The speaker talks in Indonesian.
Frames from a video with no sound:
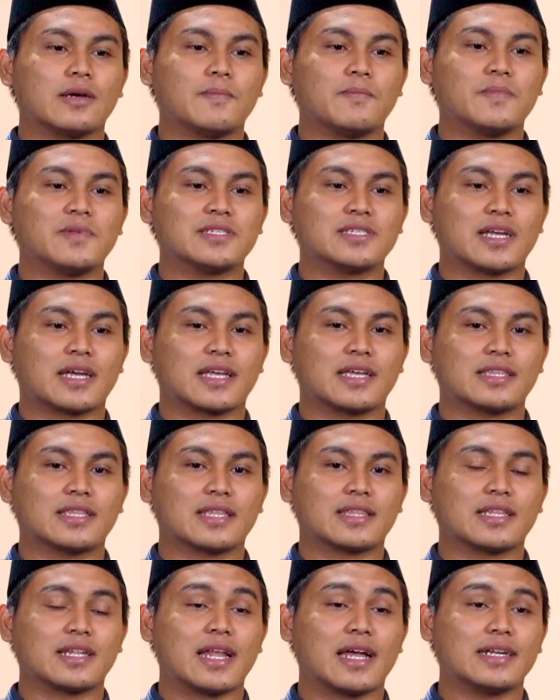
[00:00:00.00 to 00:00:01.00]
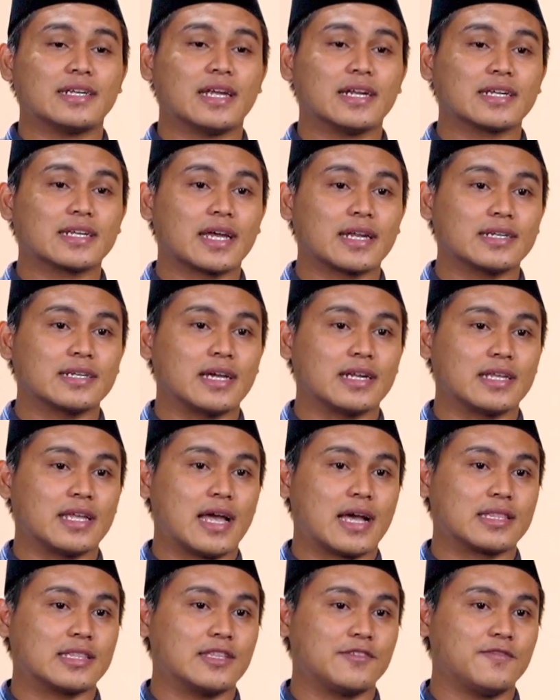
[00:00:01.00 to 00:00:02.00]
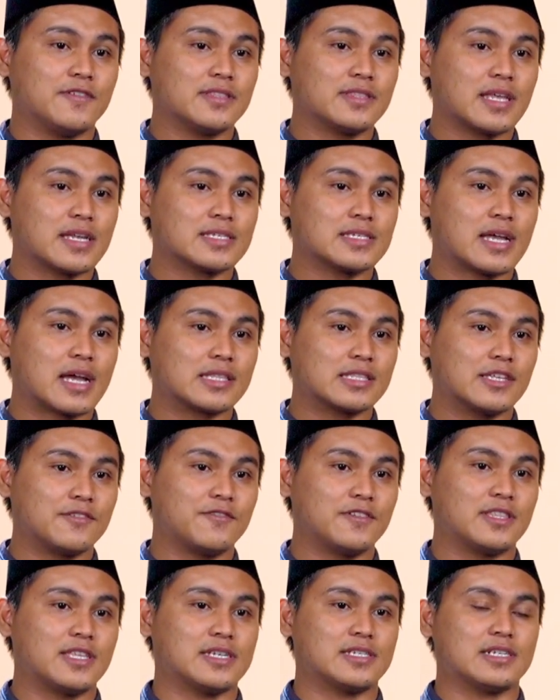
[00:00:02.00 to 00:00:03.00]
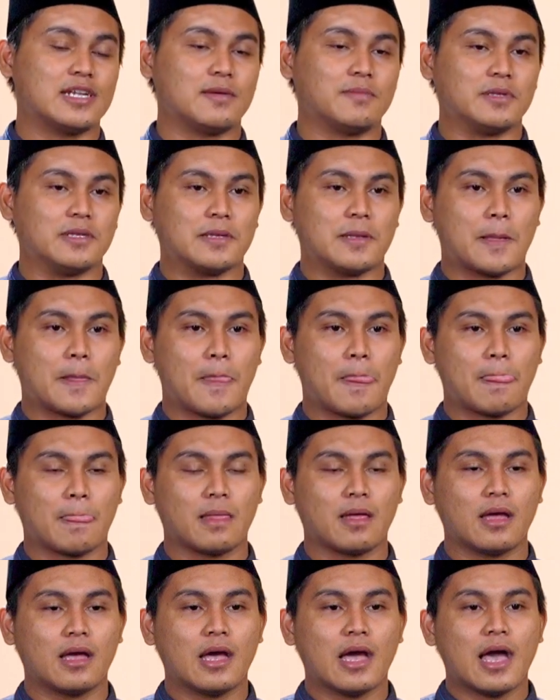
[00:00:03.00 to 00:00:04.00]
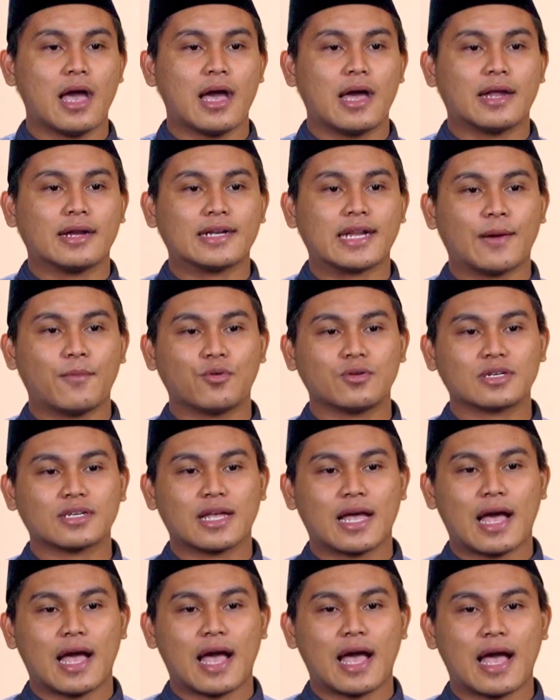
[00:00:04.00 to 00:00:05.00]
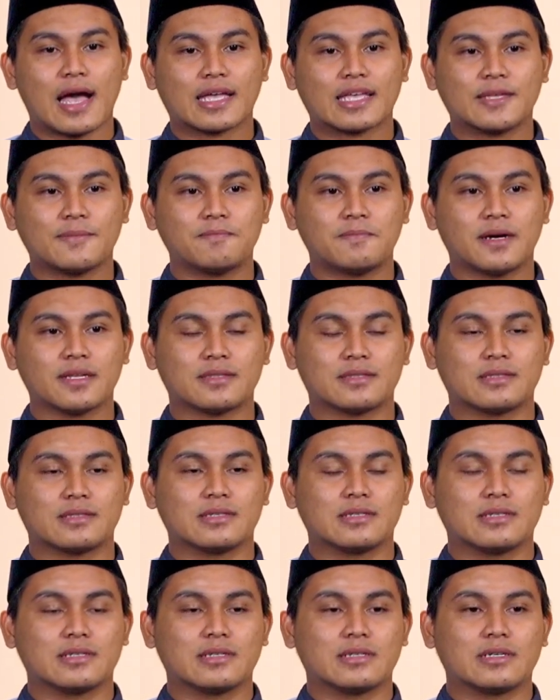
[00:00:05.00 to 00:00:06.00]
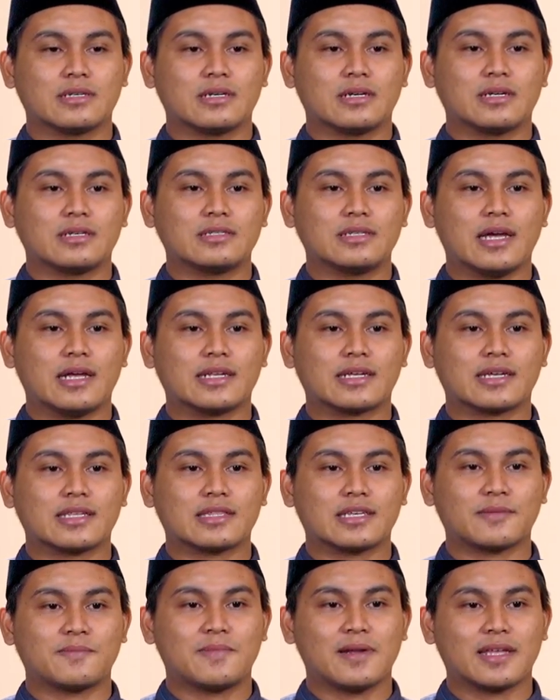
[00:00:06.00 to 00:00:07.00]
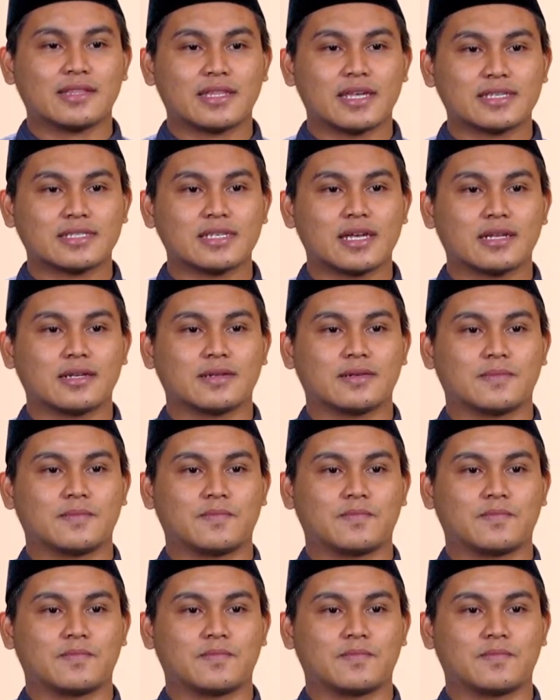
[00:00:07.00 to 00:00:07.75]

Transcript: bisa kita teladankan dari aktivitas-aktivitas Nabi. Namun akibat dari keterbatasan